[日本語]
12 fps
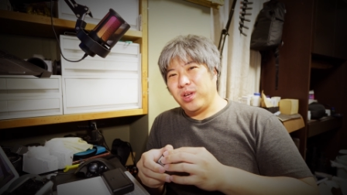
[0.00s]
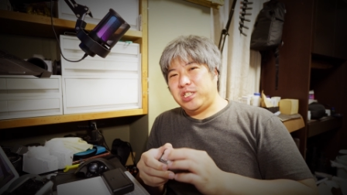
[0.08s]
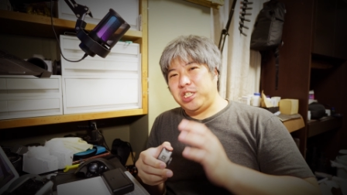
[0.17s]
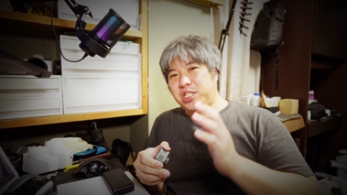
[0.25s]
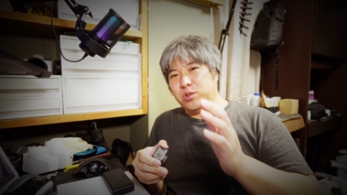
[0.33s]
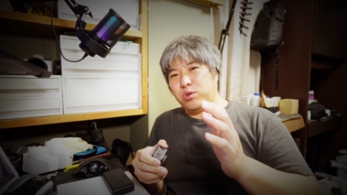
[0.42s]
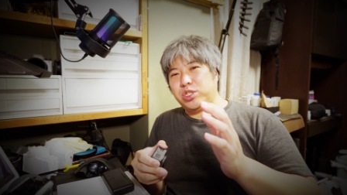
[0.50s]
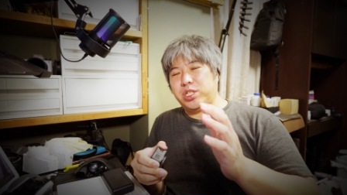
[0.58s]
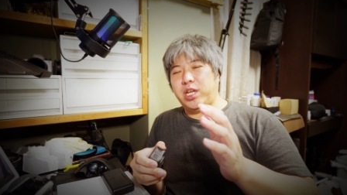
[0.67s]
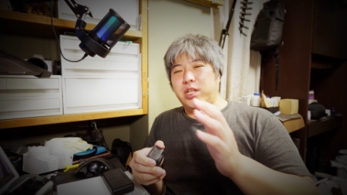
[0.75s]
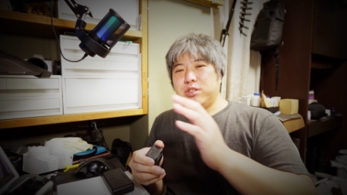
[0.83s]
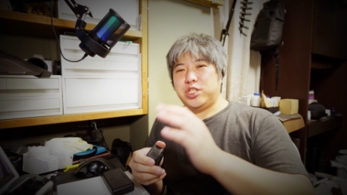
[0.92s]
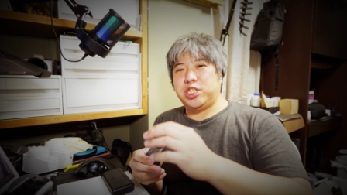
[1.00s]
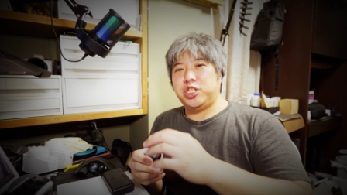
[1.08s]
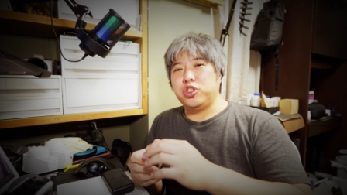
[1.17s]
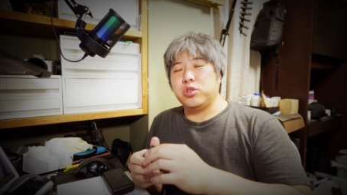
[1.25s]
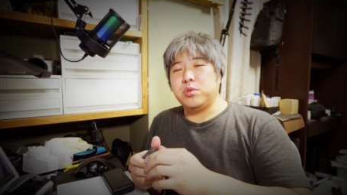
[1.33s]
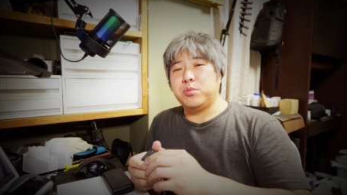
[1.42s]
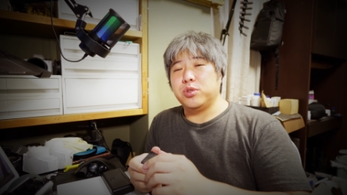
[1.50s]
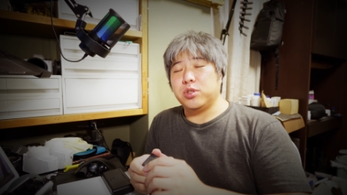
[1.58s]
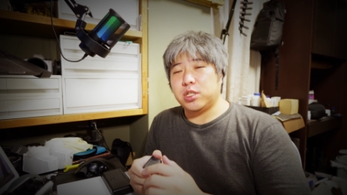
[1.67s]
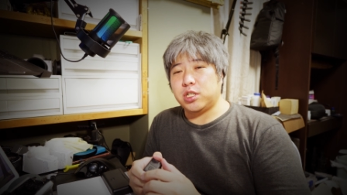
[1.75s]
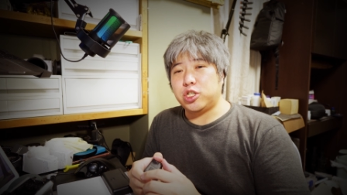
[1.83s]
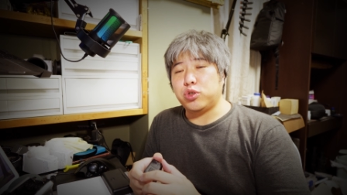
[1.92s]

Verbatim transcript: 指示をしている支柱の部分のですね、